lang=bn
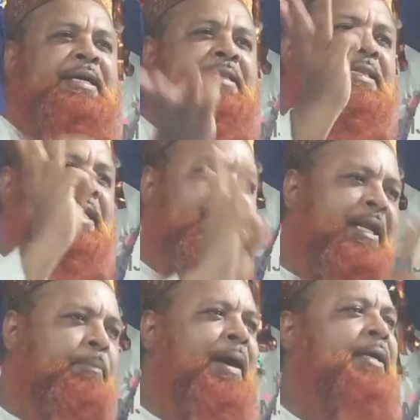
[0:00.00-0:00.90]
এই
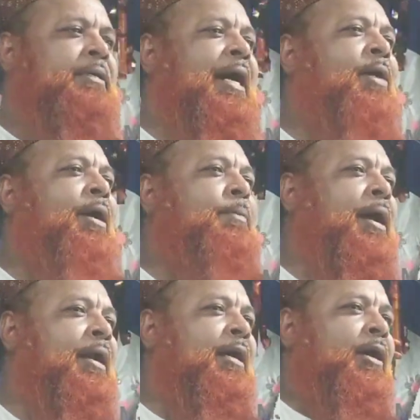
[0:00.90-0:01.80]
তিনবারটাও
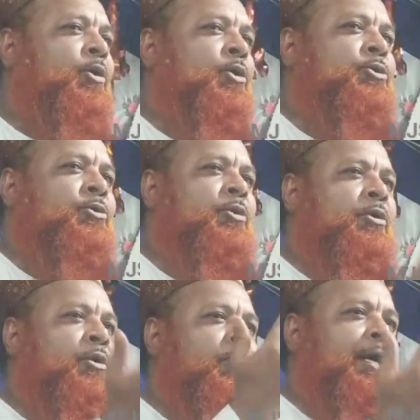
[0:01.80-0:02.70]
আমার
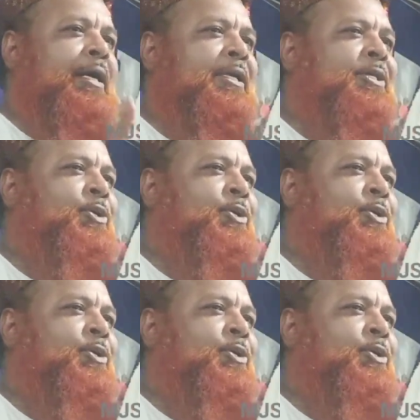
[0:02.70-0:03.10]
রসুল্লাহর